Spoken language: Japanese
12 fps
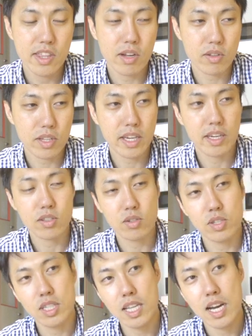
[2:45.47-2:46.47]
なのでそ
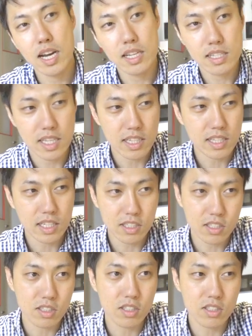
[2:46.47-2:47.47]
ういった洗
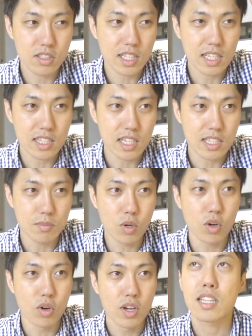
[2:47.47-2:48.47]
濯だったり
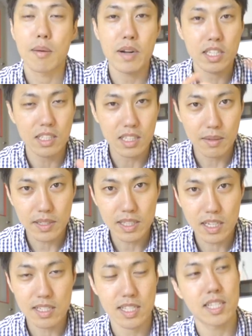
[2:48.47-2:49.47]
も、たまりにたまっ
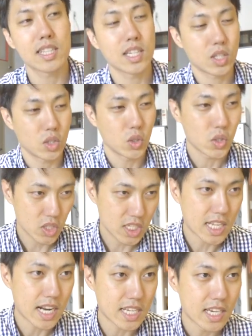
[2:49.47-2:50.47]
たら洗濯を
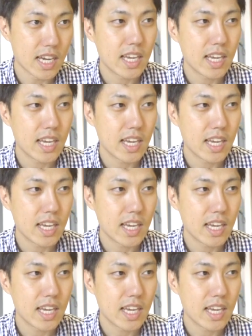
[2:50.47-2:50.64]
したり、